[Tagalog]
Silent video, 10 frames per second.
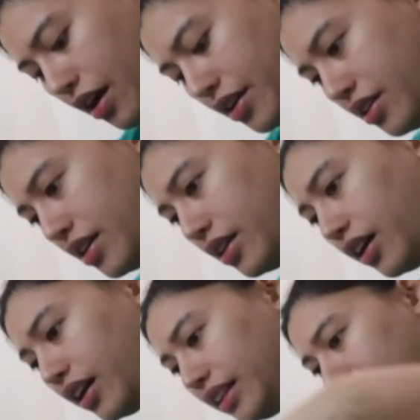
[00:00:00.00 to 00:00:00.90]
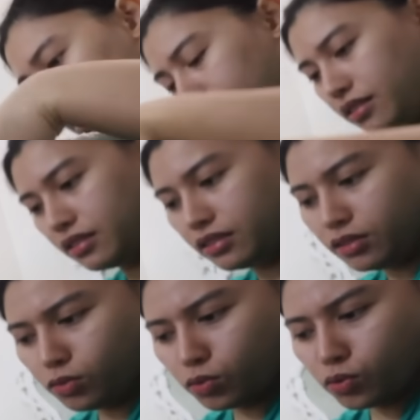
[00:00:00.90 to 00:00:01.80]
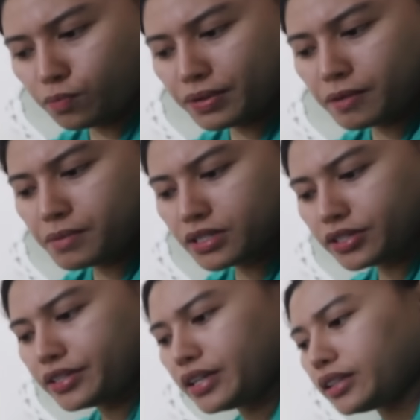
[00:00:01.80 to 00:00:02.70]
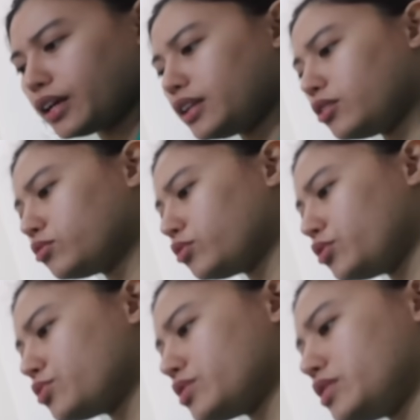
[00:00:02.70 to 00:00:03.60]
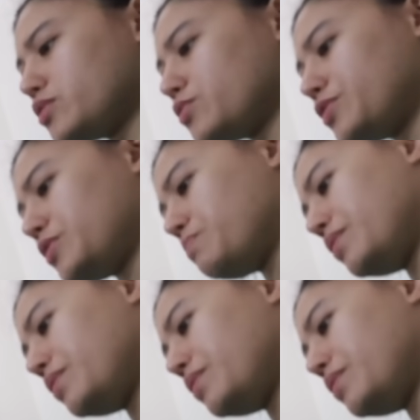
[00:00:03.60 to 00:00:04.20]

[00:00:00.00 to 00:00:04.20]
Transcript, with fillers: Are you gonna cut it? No, babies are not allowed to use scissors